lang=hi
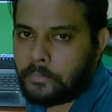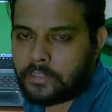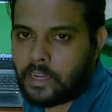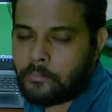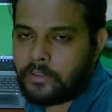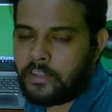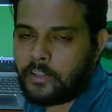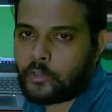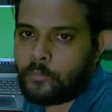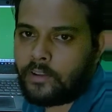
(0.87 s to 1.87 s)
नमस्कार मैं धीरज
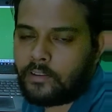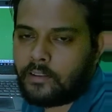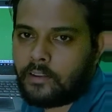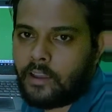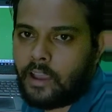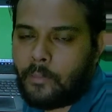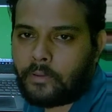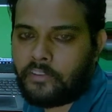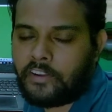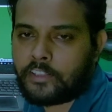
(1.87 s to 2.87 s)
कुमार आपका
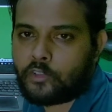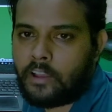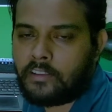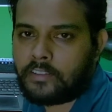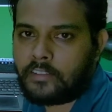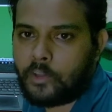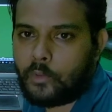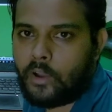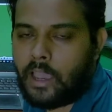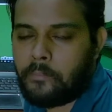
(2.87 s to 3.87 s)
फिर से स्वागत करता हूँ
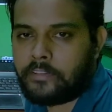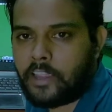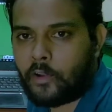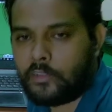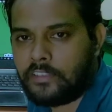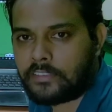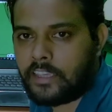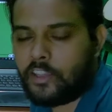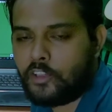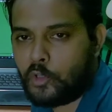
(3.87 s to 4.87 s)
आईबीस टेक्नोलॉजी
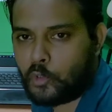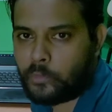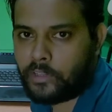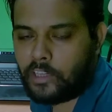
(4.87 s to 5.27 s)
से